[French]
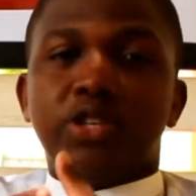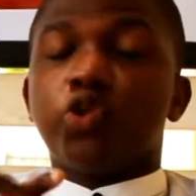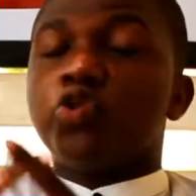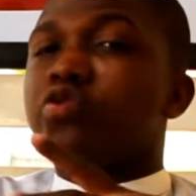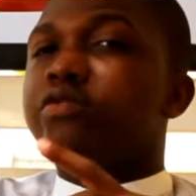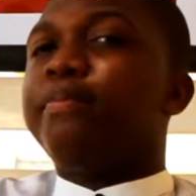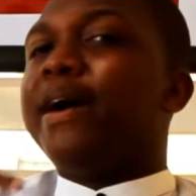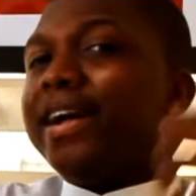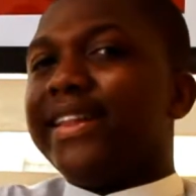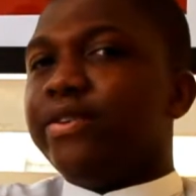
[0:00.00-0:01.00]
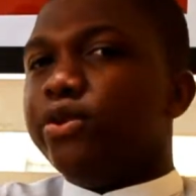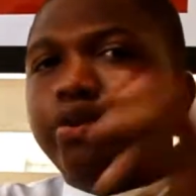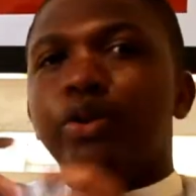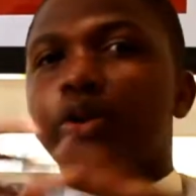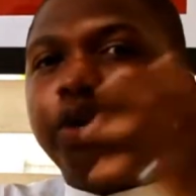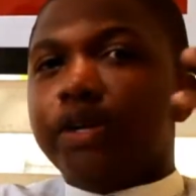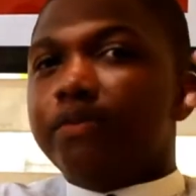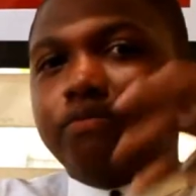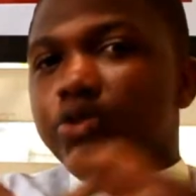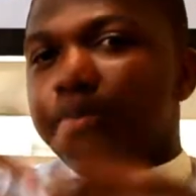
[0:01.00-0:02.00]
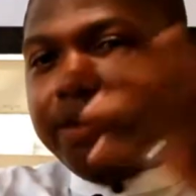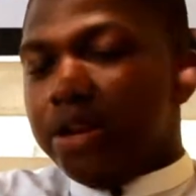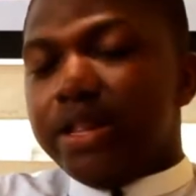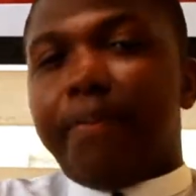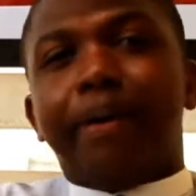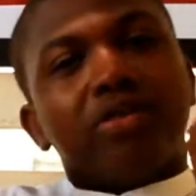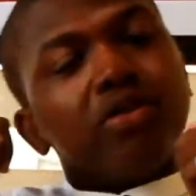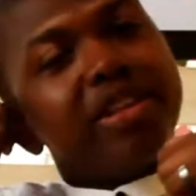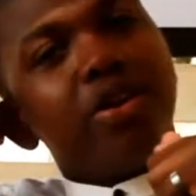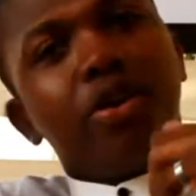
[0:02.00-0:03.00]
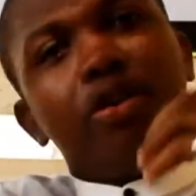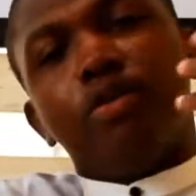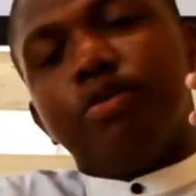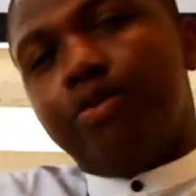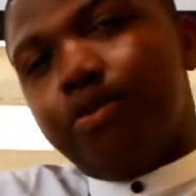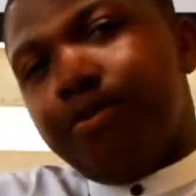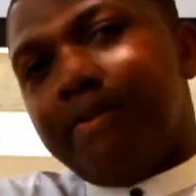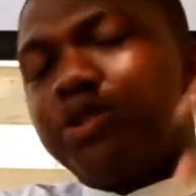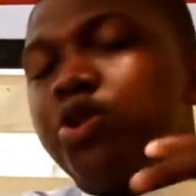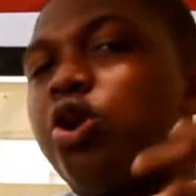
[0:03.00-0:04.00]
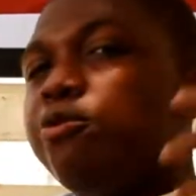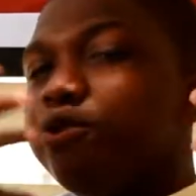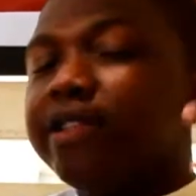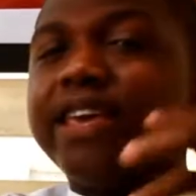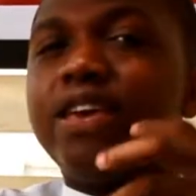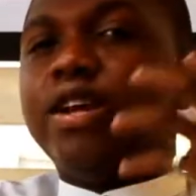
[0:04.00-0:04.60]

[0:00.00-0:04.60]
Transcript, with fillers: qui sont suivies par des, des milliers de personnes qui ont une masse de communautés